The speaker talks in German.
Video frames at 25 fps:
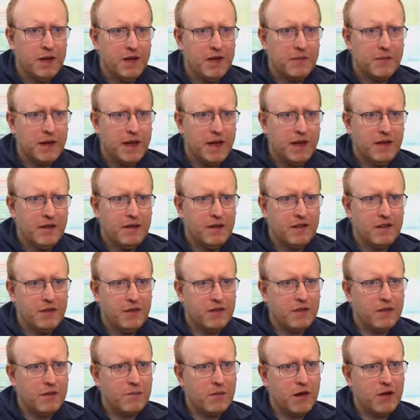dem einen Tier
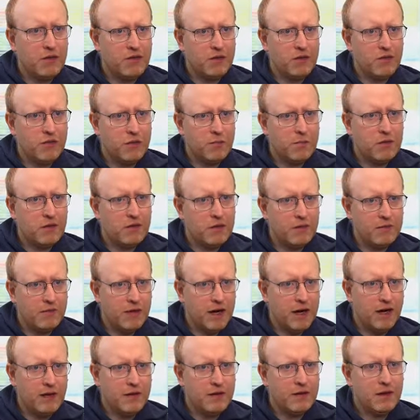ist die Mauser schon ein bisschen
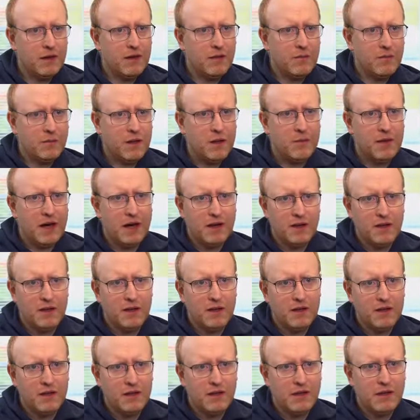weiter, beim
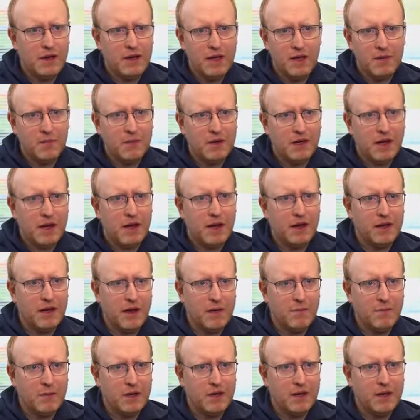anderen Tier eben gerade
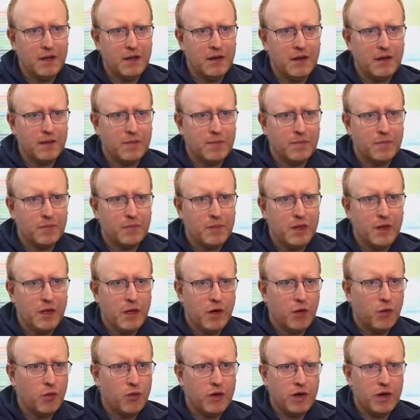am Beginnen
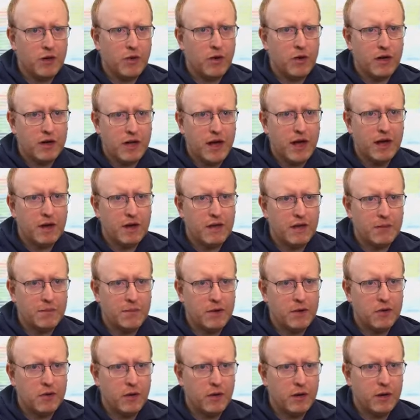oder noch gar nicht
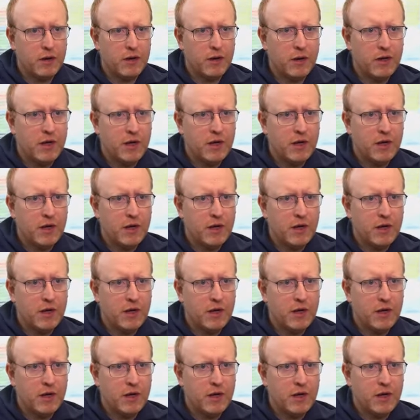begonnen.